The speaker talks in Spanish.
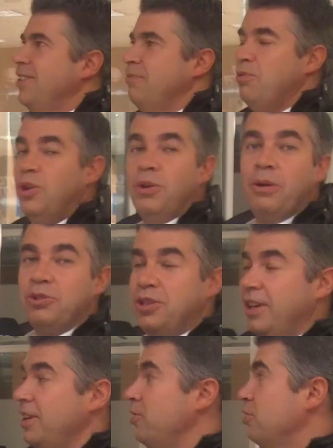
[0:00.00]
Bueno, vamos a
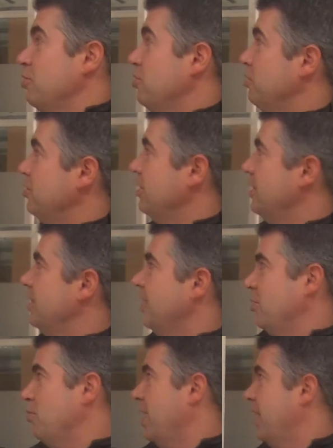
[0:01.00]
ver, yo soy
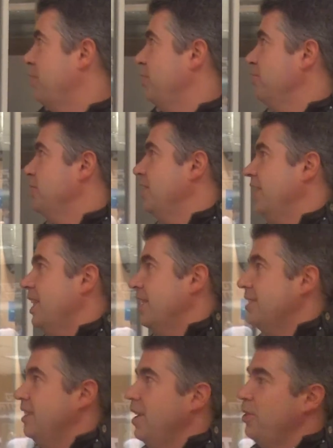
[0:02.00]
regular haciendo
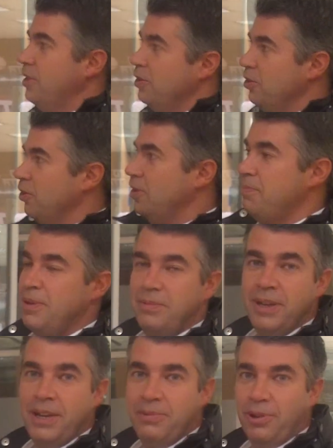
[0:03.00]
quinielas. ¿eh? Acierto lo de
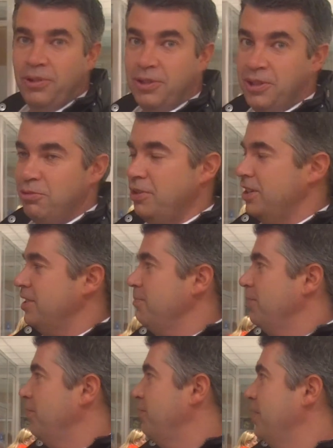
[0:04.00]
primera, pero lo de segunda siempre
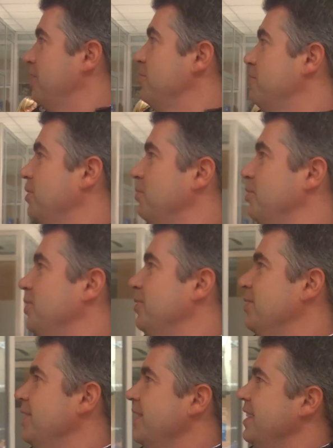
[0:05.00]
lo fallo. Pero bueno,
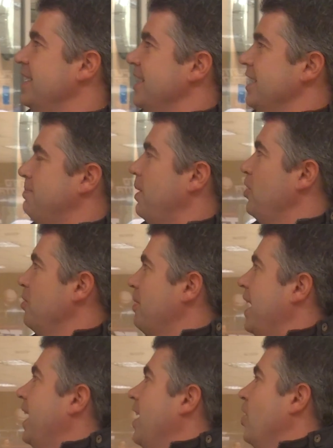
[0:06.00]
Español
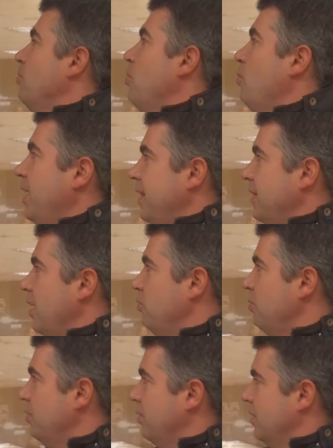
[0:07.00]
Málaga, como buen
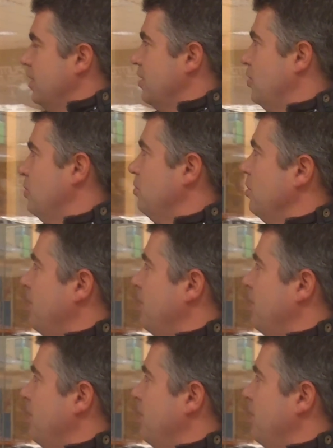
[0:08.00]
andaluz y como el